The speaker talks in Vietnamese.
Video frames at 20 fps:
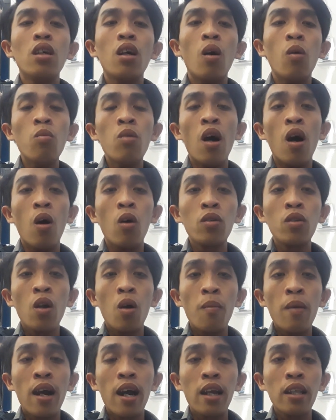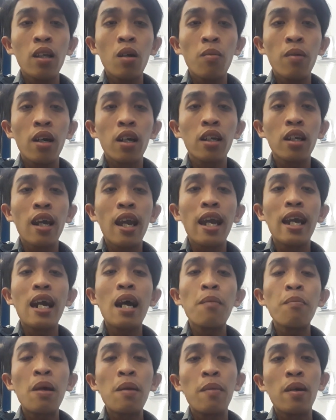ủng hộ cho mà cho mà thiền
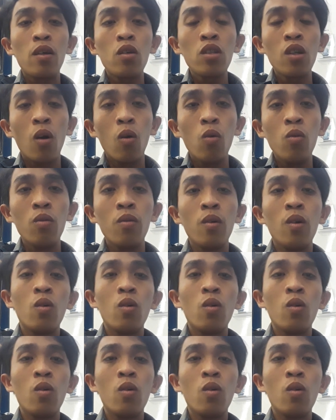âm bên bà vũ trụ